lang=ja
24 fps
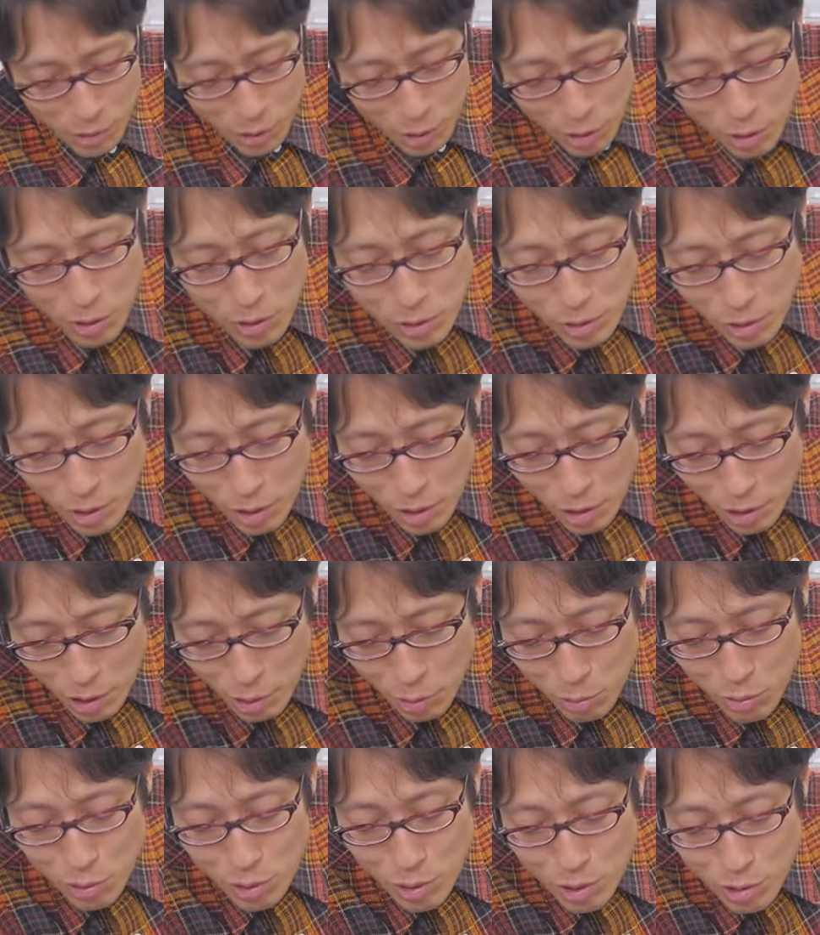非正
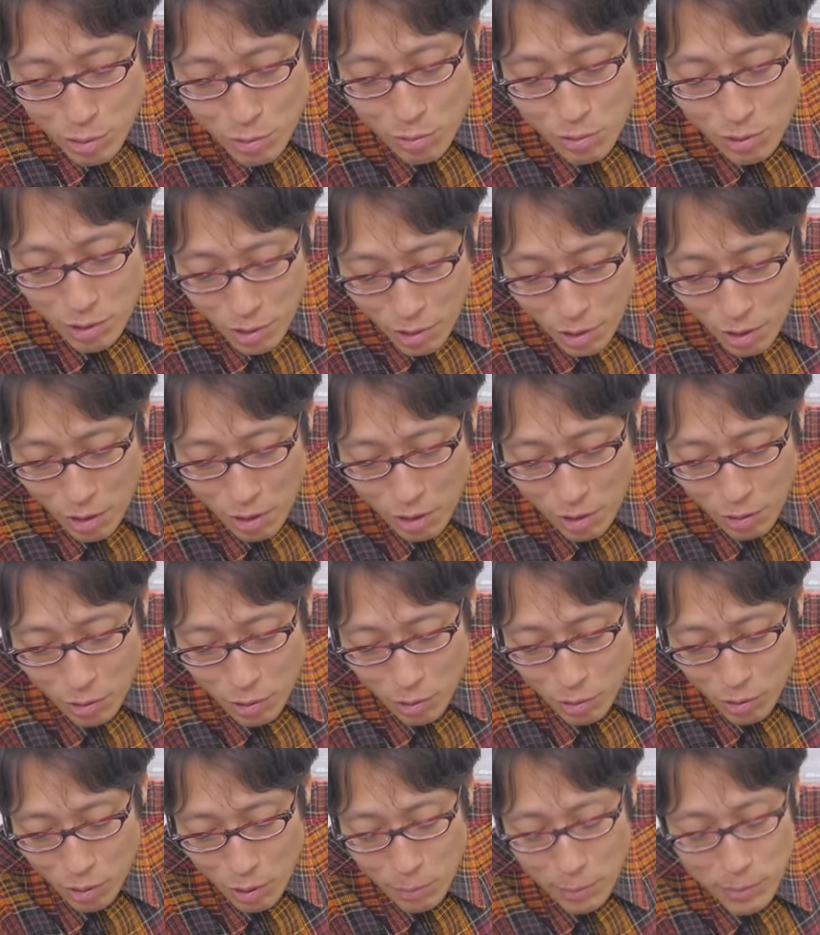規を自由にね、
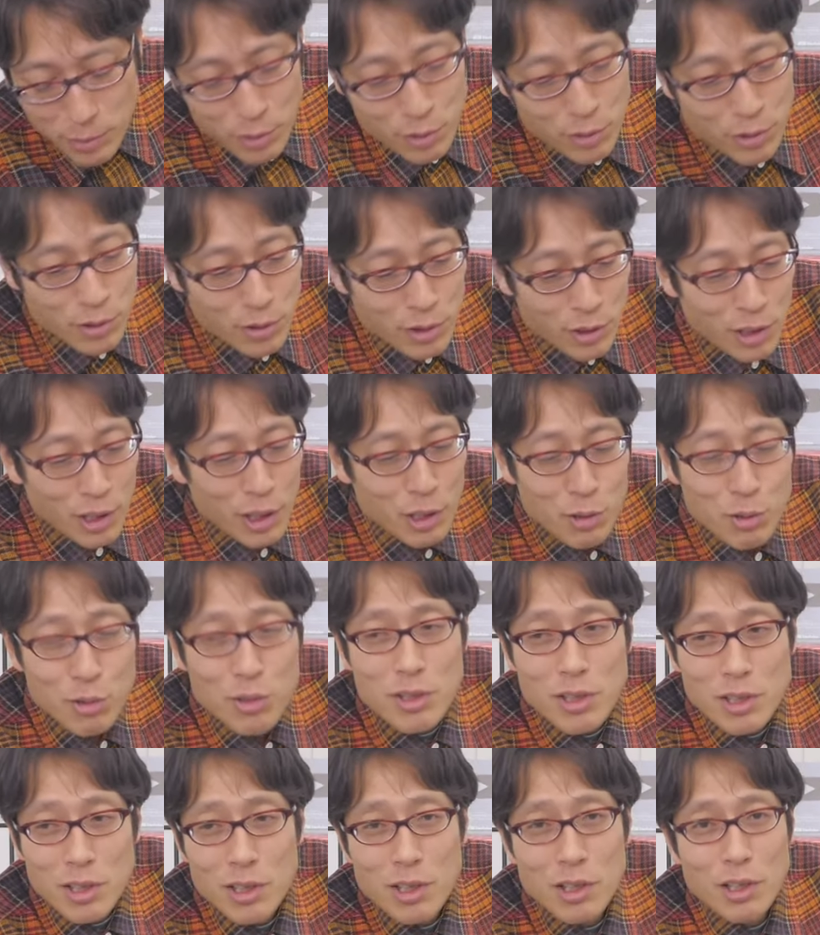辞めさせられる
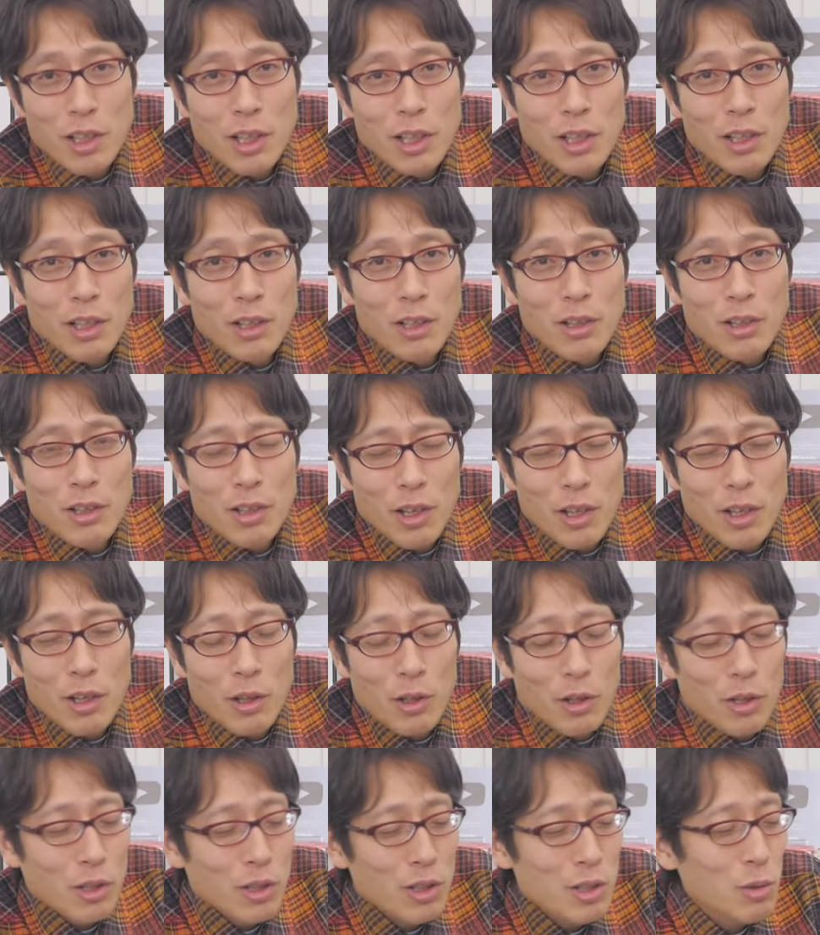し、
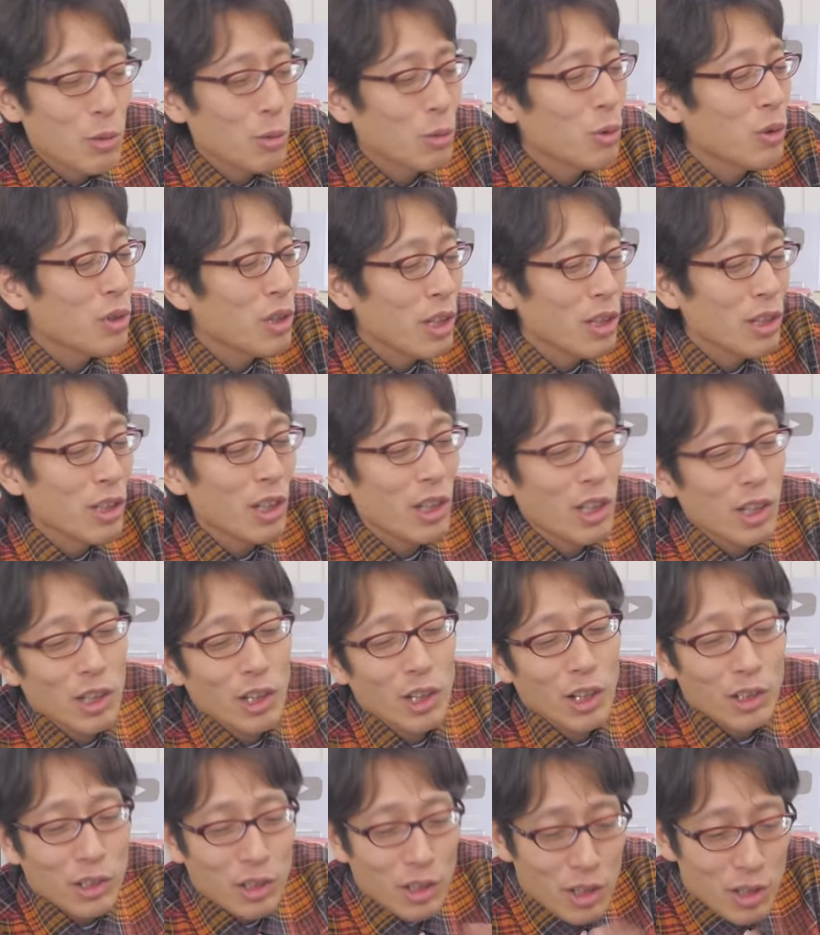で仕事入れたり入れ
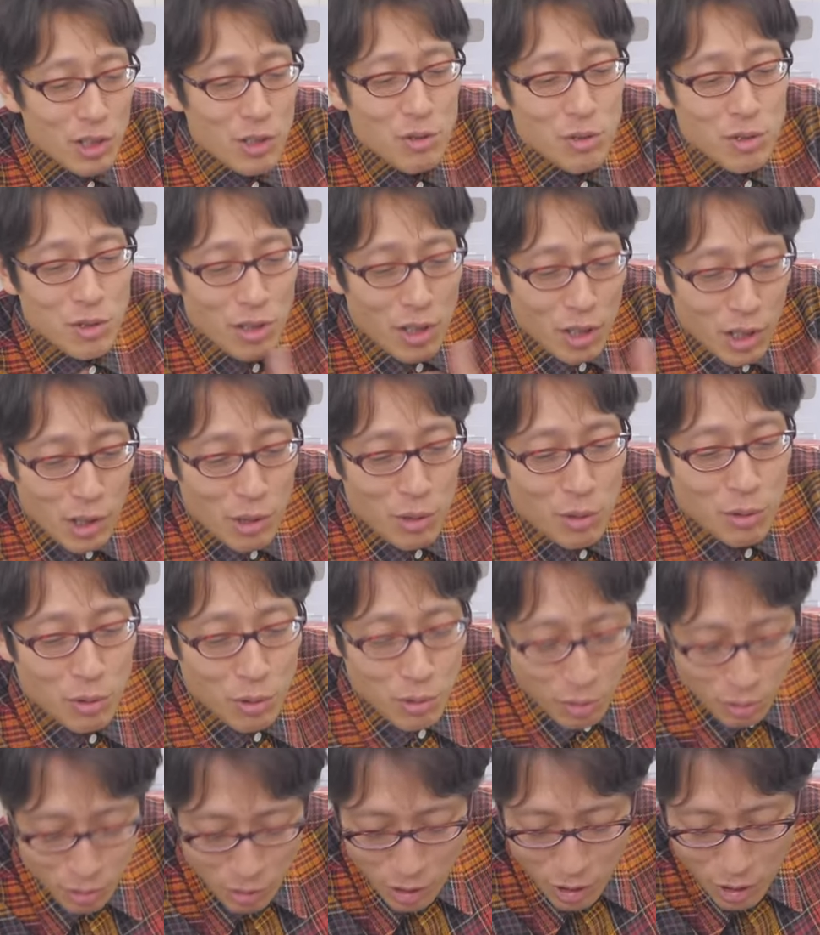なかったり自由にできるっ
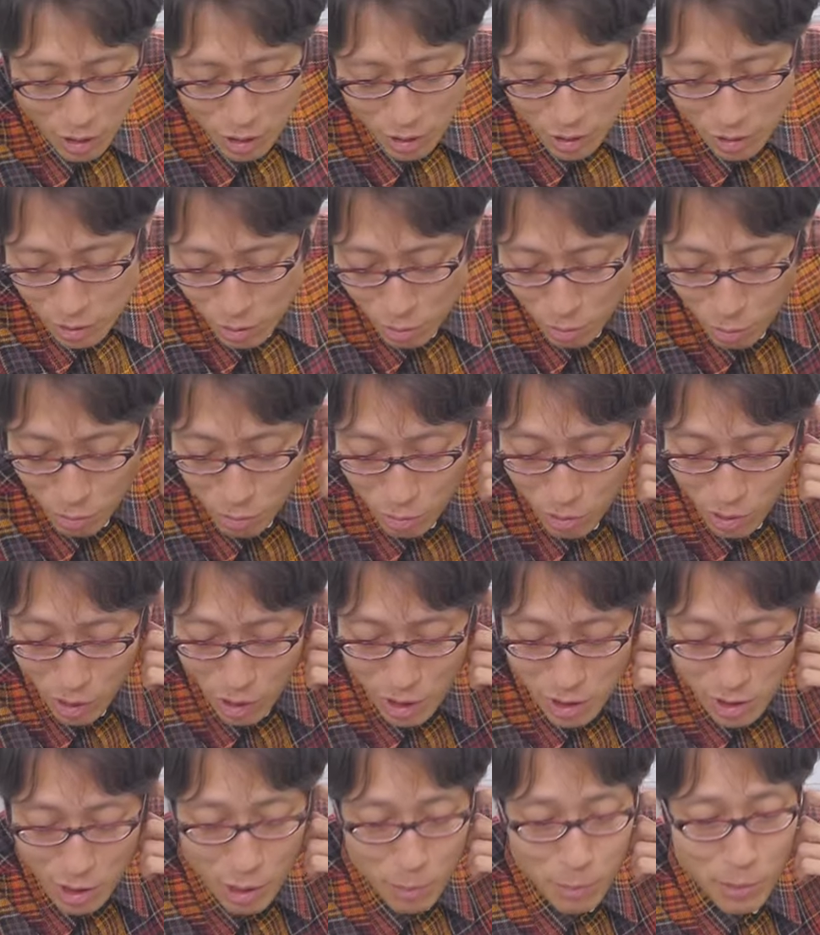ていうそういう経
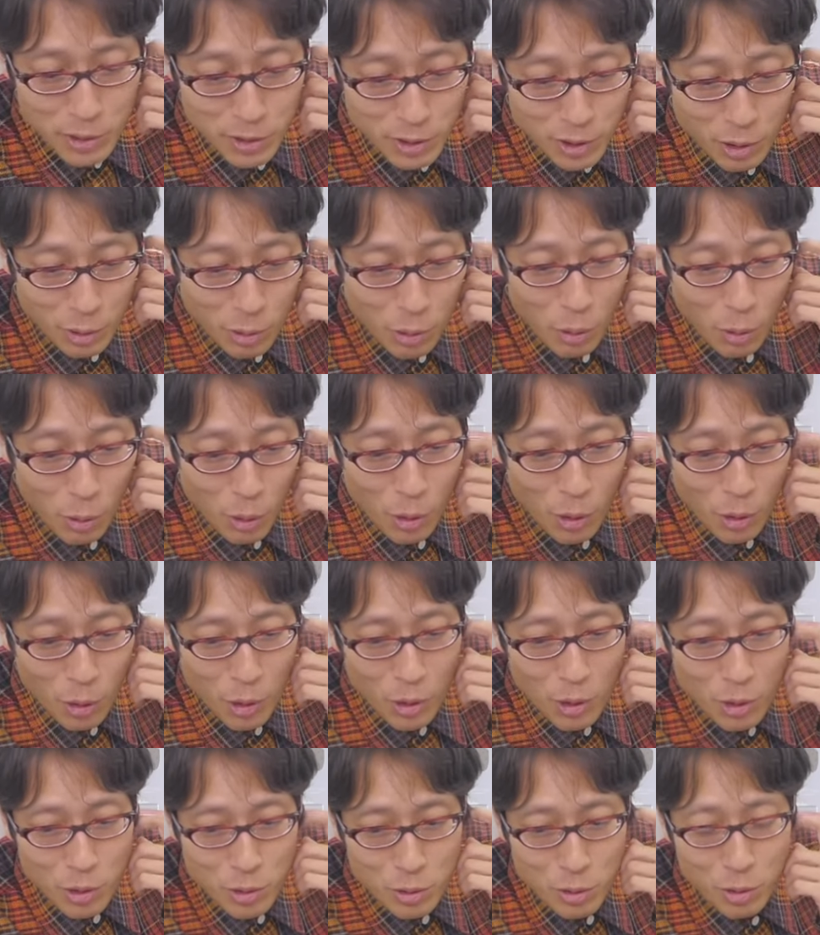営者いますけど、
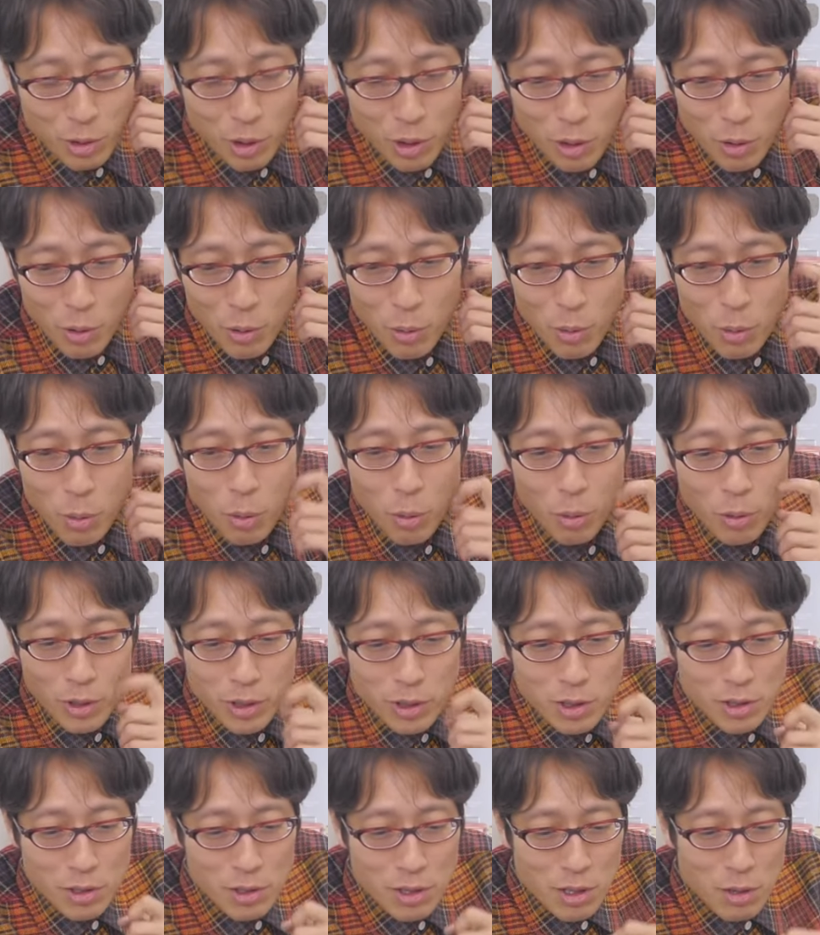それ法
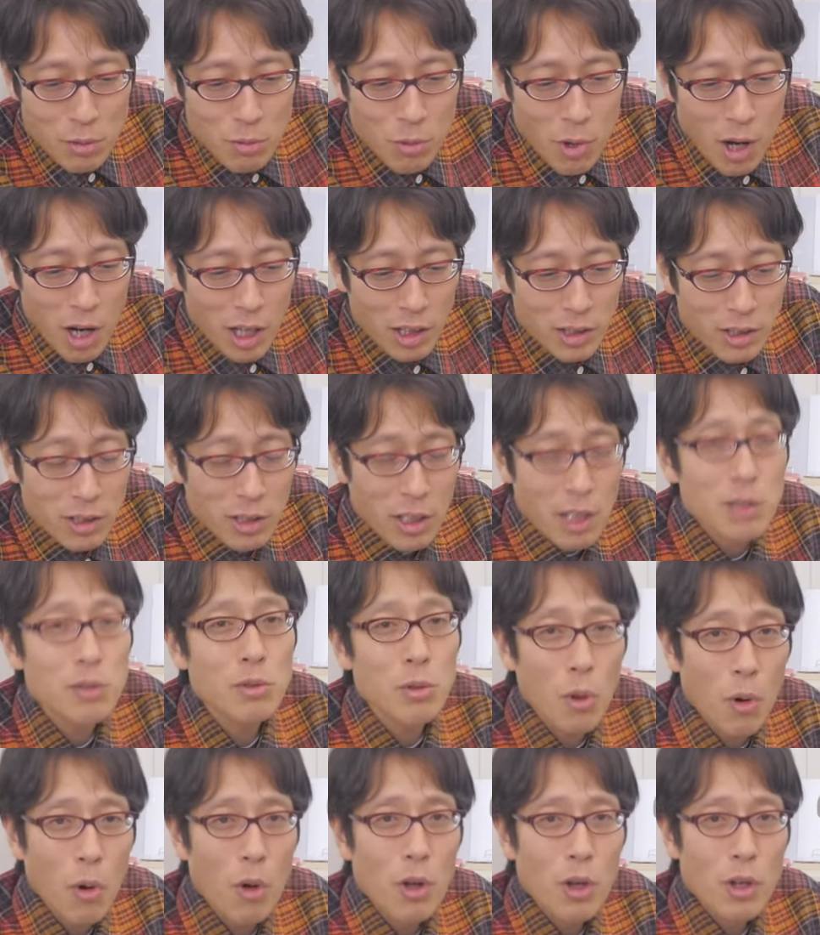律分かってないで
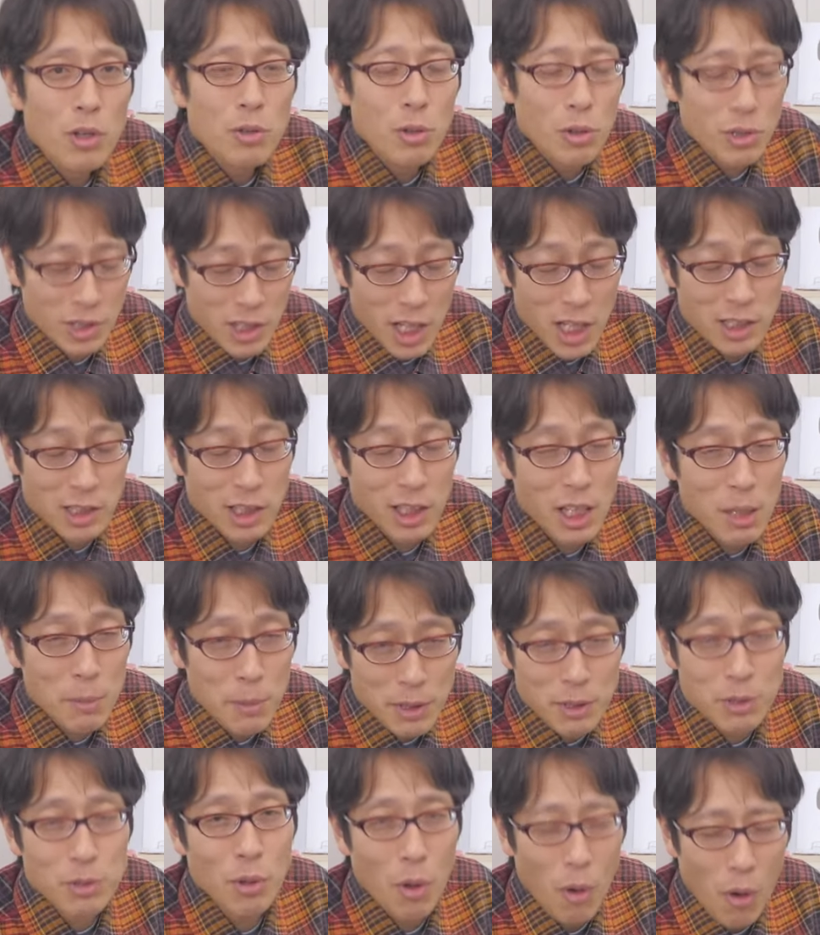すよ。それ刺され
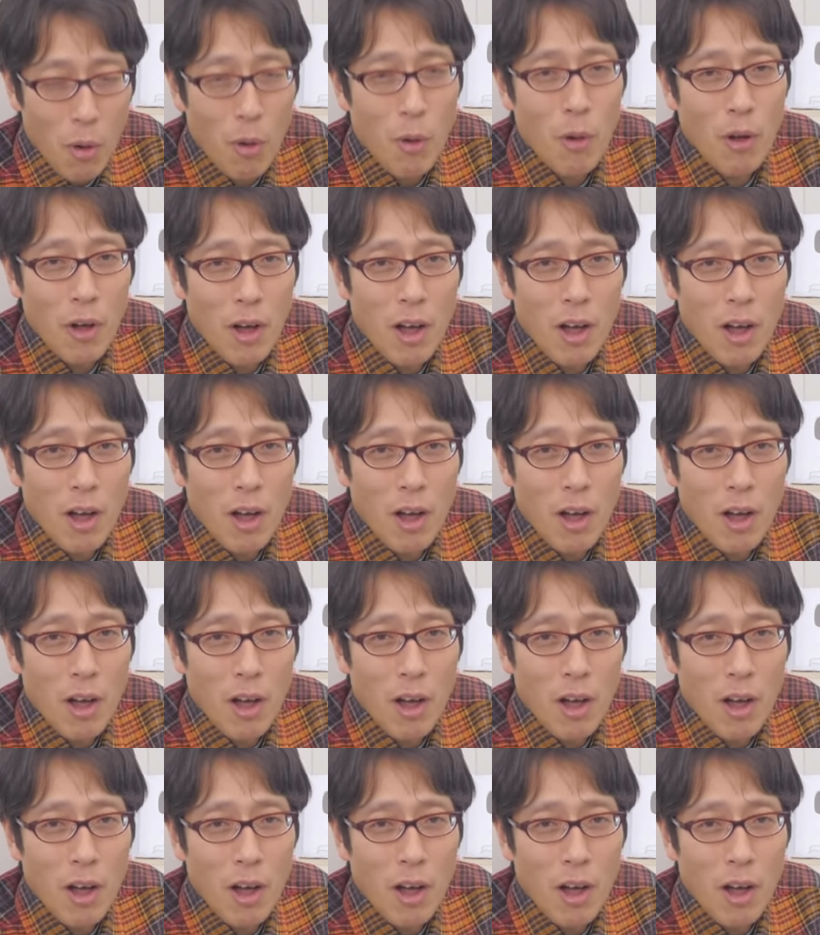ますよ。